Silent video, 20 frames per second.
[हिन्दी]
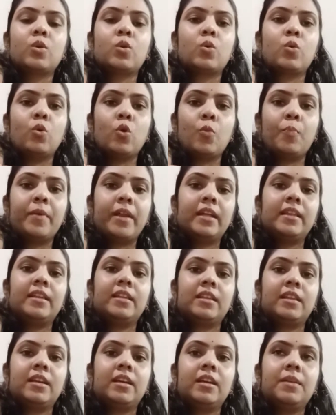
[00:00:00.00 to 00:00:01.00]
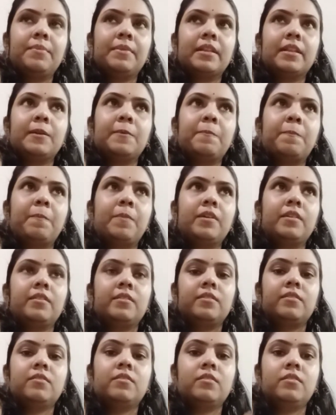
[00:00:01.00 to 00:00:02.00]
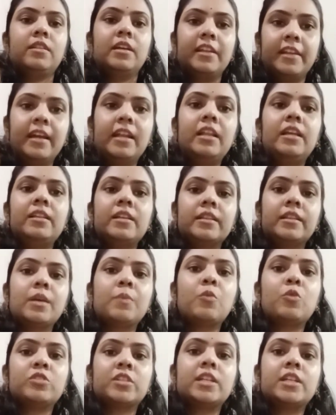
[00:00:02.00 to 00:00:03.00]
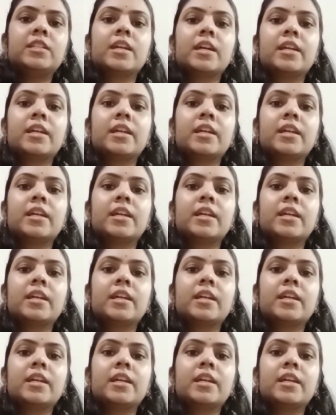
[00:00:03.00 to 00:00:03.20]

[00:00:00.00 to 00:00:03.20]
खोपरा देते हैं मतलब नरियल नहीं देते बहुत सारी जगह